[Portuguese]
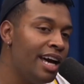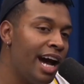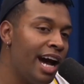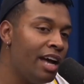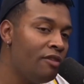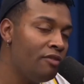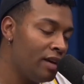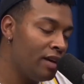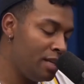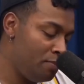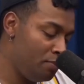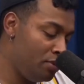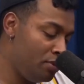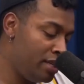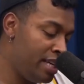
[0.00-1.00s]
Aí eu falei,
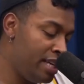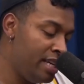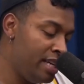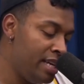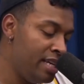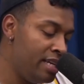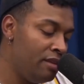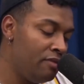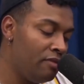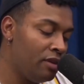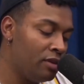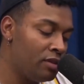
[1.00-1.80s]
por quê? E ele falou assim,